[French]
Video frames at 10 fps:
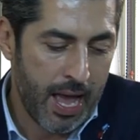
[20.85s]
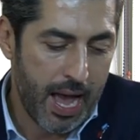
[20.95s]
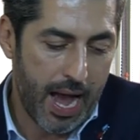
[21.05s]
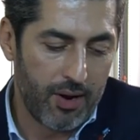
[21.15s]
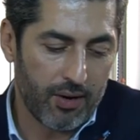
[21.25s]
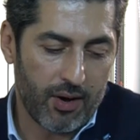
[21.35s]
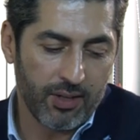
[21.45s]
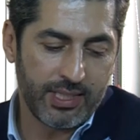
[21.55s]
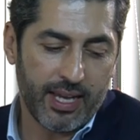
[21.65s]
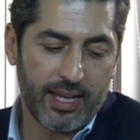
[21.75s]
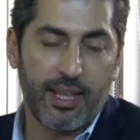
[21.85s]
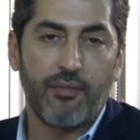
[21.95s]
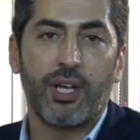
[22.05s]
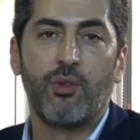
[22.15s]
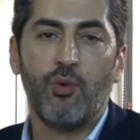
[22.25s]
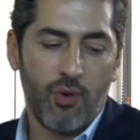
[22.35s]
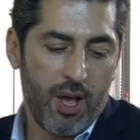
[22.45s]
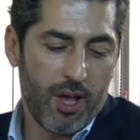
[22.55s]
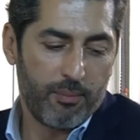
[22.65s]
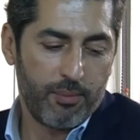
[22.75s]
Alors en direct avec nous,
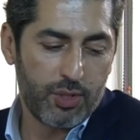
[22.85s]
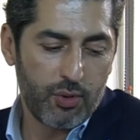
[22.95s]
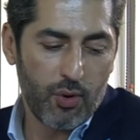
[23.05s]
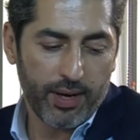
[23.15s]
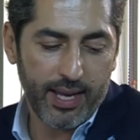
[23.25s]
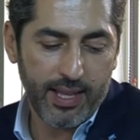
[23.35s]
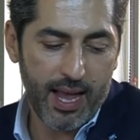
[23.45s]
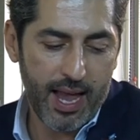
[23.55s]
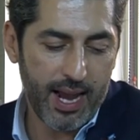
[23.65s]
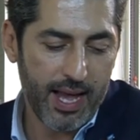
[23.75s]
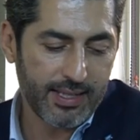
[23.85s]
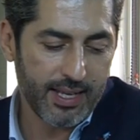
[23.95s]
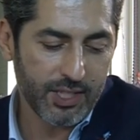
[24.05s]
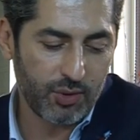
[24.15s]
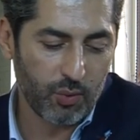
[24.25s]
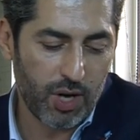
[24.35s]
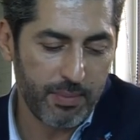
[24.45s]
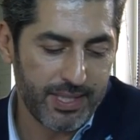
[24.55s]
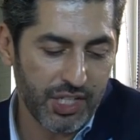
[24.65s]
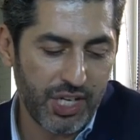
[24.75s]
Monsieur Reda El Haddaj, donc
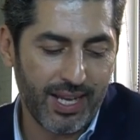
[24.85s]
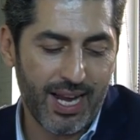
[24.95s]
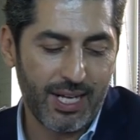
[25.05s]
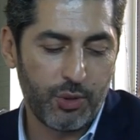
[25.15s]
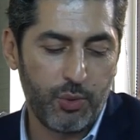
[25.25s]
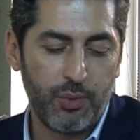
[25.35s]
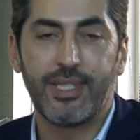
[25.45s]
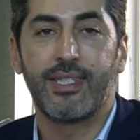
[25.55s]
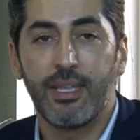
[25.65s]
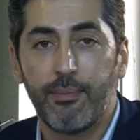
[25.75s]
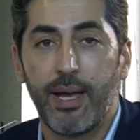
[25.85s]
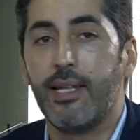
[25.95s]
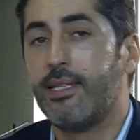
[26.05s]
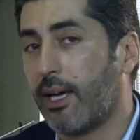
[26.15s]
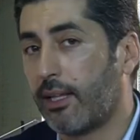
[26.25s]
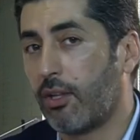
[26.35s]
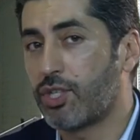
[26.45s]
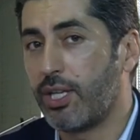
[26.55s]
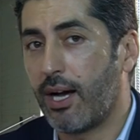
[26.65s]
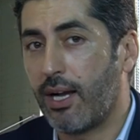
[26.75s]
commissaire général du CIB et directeur
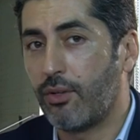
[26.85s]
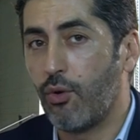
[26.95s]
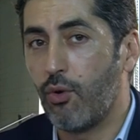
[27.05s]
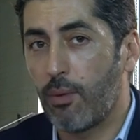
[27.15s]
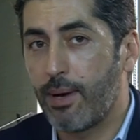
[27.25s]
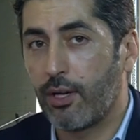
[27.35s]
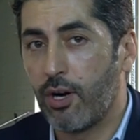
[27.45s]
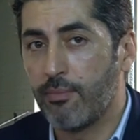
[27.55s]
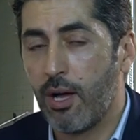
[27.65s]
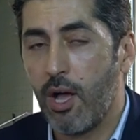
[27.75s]
général de Urbacom,